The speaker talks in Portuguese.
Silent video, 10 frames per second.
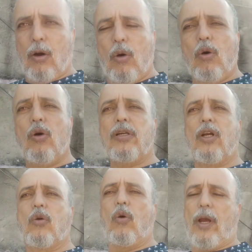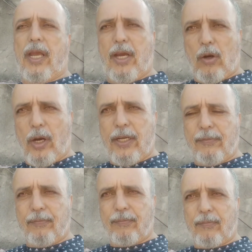O único
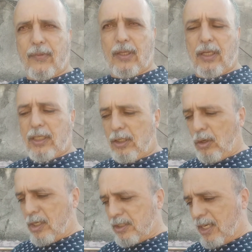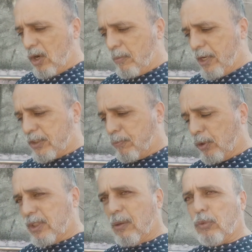herói que nós realmente
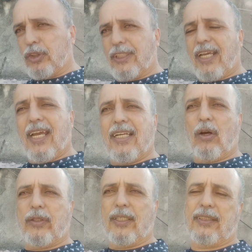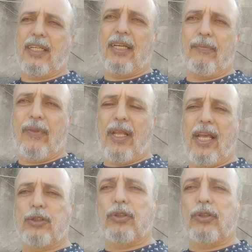podemos enaltecer é